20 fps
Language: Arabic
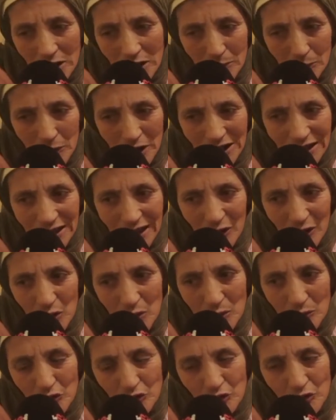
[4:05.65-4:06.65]
ليه ما
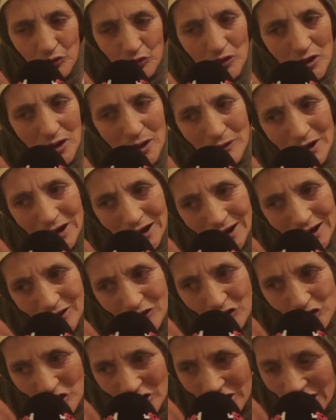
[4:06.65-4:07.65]
تطلقهمش شويه ملي
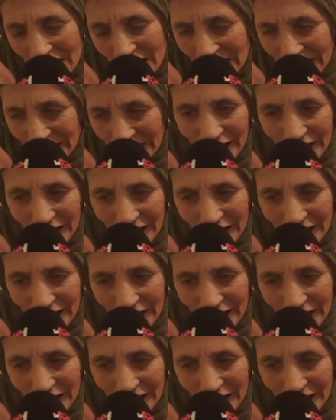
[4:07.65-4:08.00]
تتجي تاني